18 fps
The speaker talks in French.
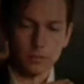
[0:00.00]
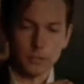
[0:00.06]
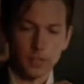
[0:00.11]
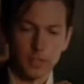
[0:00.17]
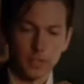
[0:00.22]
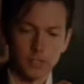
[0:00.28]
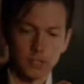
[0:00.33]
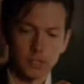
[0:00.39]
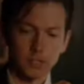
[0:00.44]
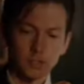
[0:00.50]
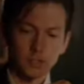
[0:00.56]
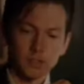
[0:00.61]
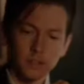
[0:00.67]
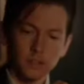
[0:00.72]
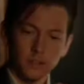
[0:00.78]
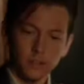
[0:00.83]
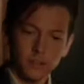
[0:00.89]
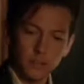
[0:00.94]
pas pour moi,
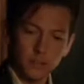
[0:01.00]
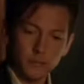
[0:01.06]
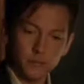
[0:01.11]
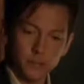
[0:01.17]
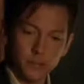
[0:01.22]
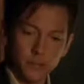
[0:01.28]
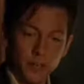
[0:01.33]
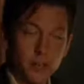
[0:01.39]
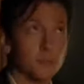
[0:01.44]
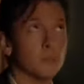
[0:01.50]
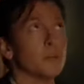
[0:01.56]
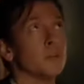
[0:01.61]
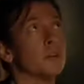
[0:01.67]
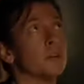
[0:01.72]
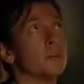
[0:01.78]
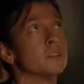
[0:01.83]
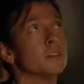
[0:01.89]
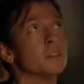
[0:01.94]
merci. J'ai
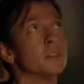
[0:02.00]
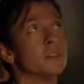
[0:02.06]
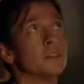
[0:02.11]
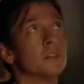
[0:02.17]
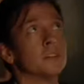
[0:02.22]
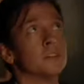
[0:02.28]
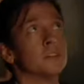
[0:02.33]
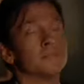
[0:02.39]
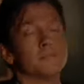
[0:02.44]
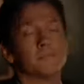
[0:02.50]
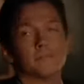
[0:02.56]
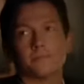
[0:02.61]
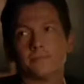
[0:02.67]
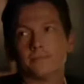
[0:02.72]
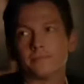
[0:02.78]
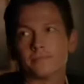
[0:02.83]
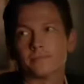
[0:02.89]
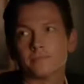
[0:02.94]
déjà eu ma ration quotidienne.
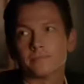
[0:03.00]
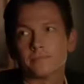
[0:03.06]
Le